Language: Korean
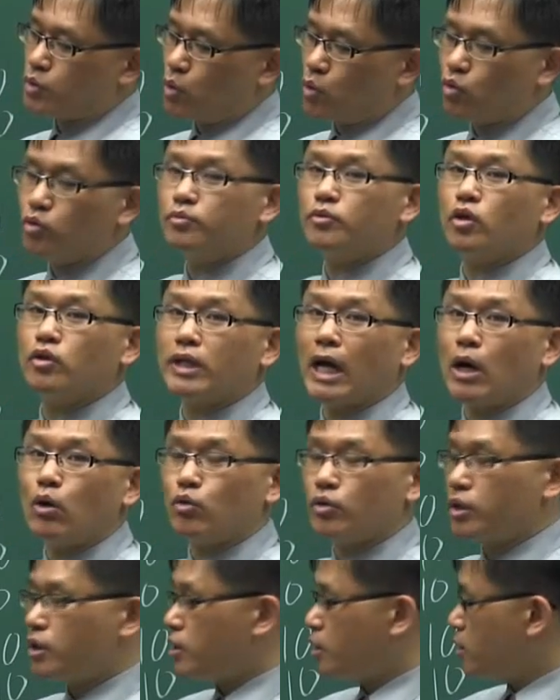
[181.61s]
조금 더
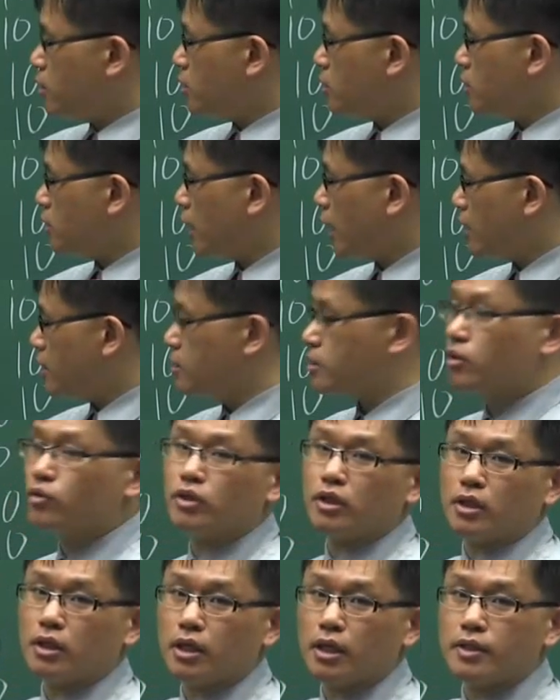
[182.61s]
나오기 어,
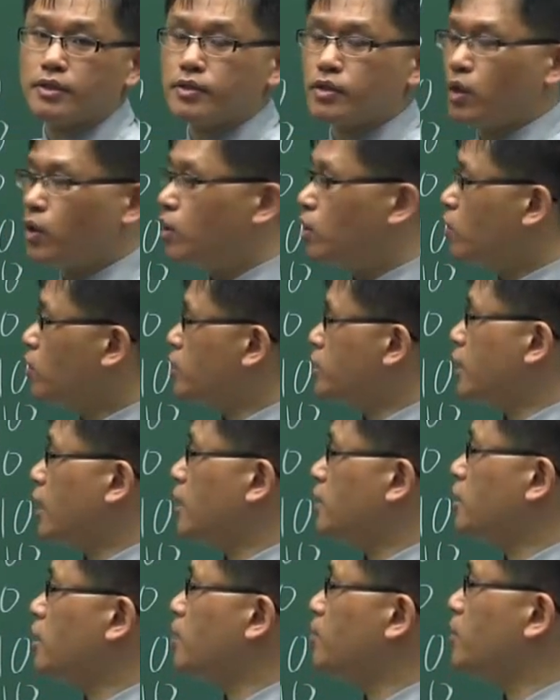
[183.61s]
가능성이 있겠죠.
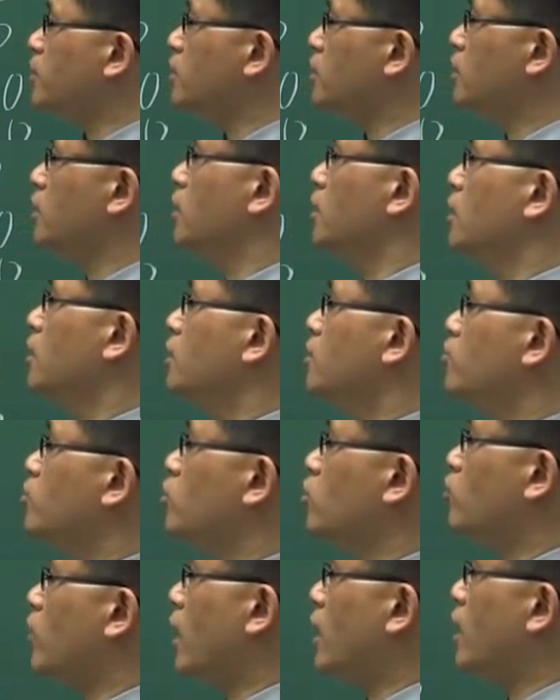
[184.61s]
잘 대비를
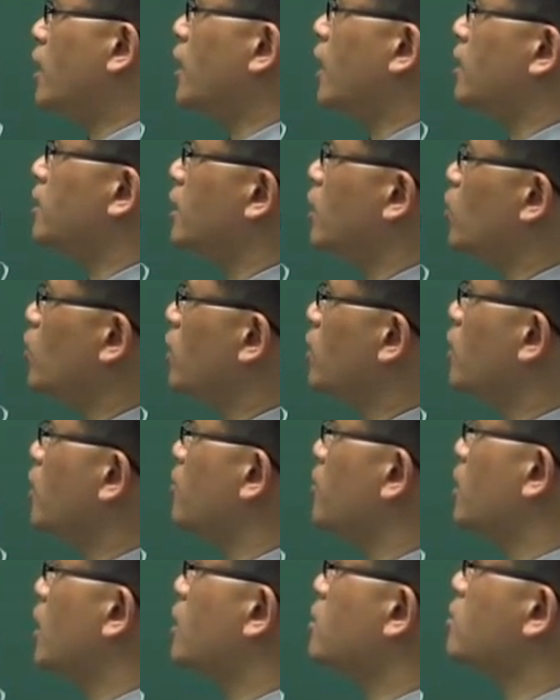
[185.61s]
그 과락이 안 나오게
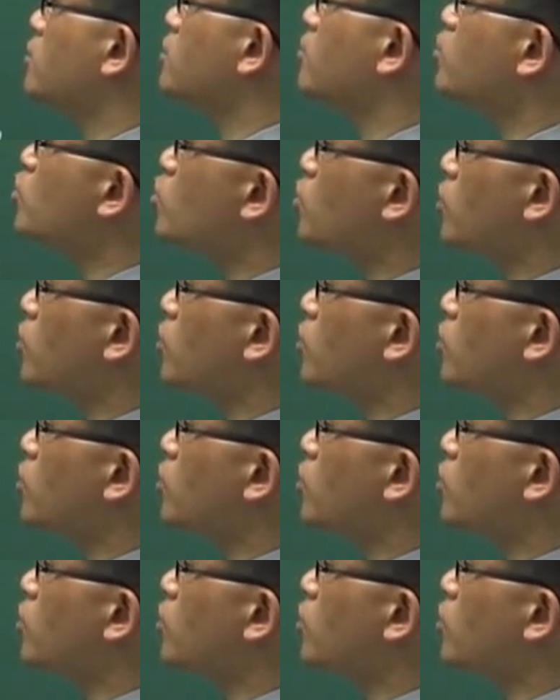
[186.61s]
대비를 하셨으면